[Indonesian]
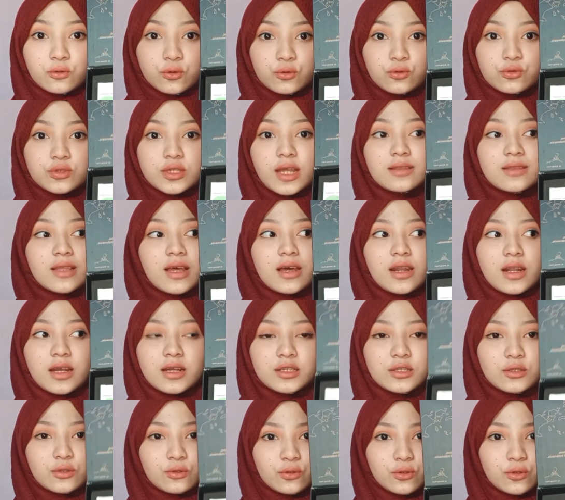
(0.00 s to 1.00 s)
itu Nusantara
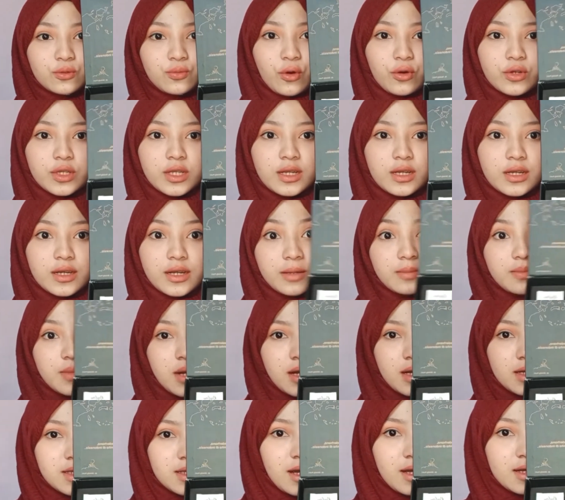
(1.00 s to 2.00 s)
gitu, pokoknya keren
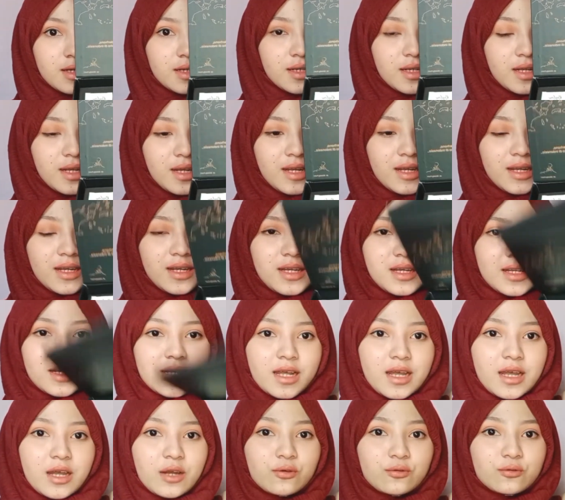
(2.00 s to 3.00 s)
banget kan
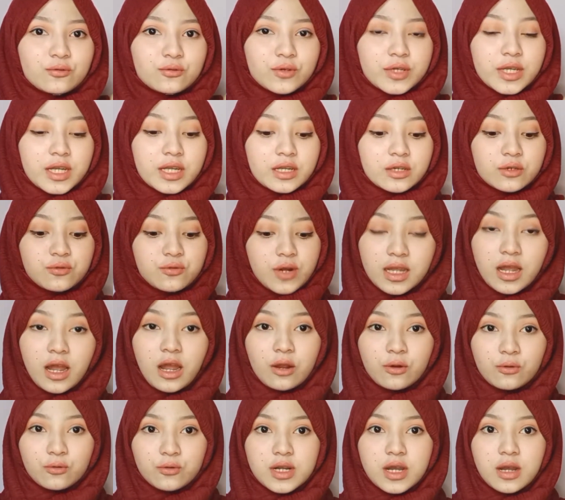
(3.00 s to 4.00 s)
Nah, untuk yang
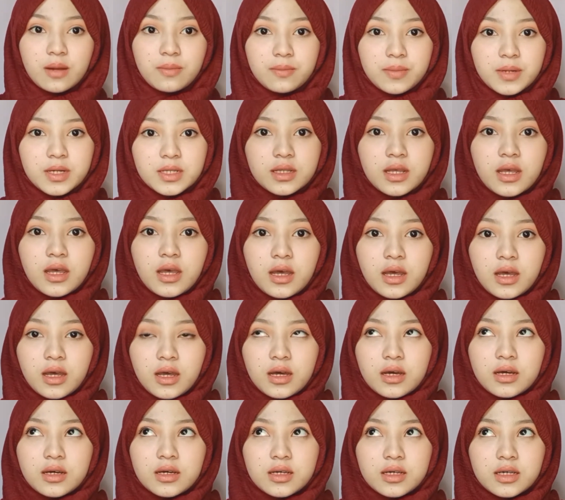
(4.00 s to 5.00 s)
kedua aku dapat
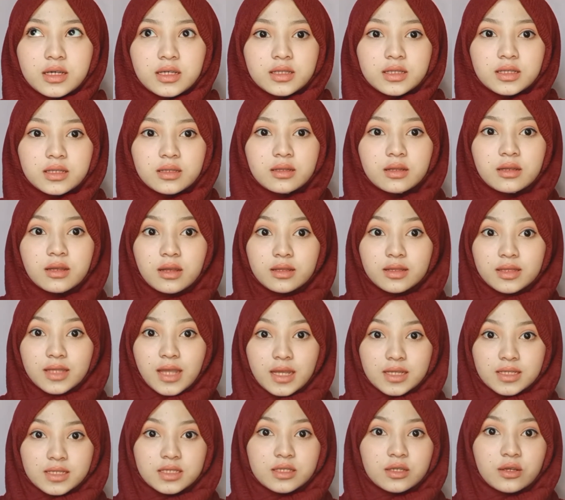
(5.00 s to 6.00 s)
uh, eh,
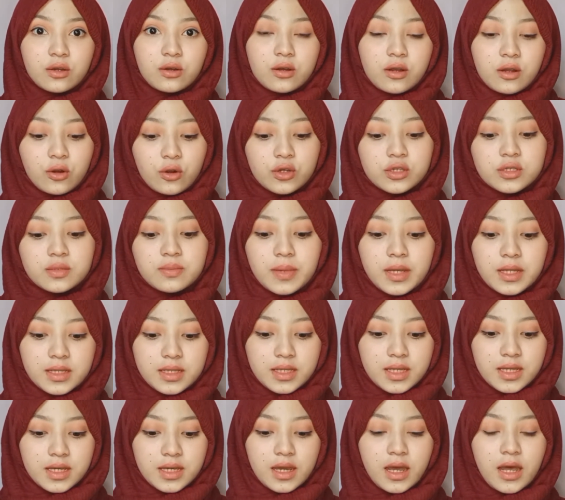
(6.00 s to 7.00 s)
tas
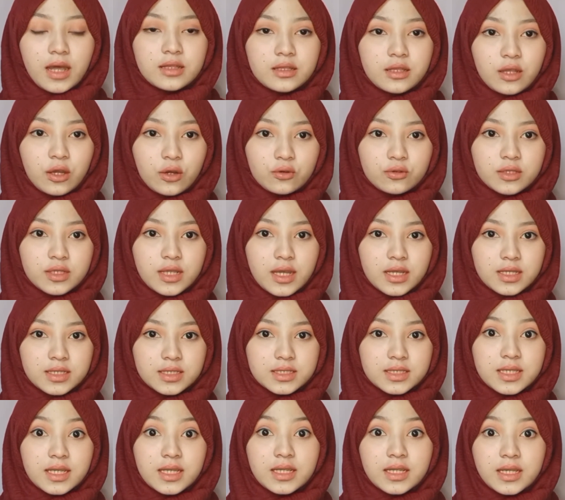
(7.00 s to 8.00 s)
kosmetik atau
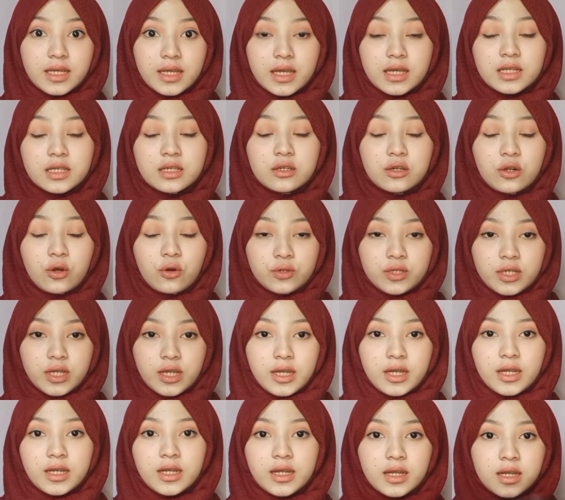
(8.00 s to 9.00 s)
tas skincare
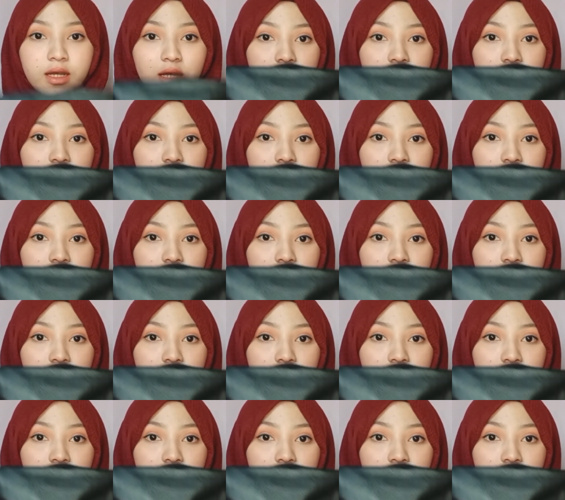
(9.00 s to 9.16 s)
glow-nya.